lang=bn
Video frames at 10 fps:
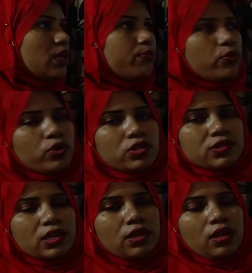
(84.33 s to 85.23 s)
দেখব
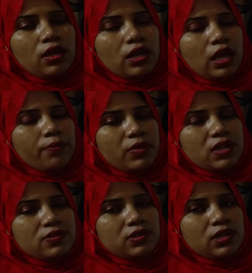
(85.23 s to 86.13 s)
যে আমরা
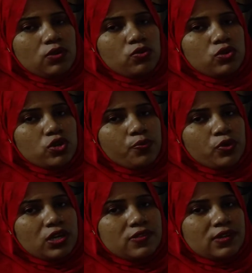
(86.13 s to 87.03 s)
যেগুলো
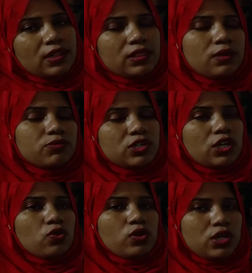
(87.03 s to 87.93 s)
সম্পর্কে জানতাম
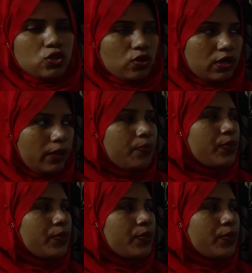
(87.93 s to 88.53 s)
সেগুলো আসলে